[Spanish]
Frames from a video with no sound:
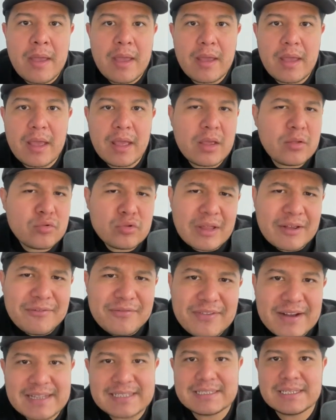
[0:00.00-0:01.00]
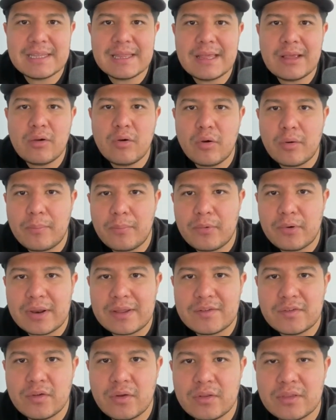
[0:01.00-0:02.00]
en una fase de
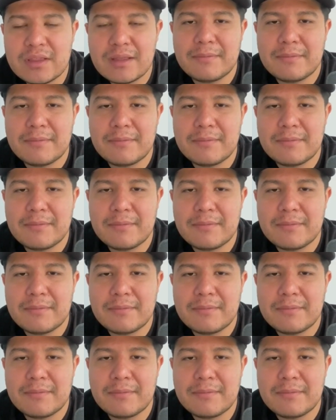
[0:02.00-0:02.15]
incorporación.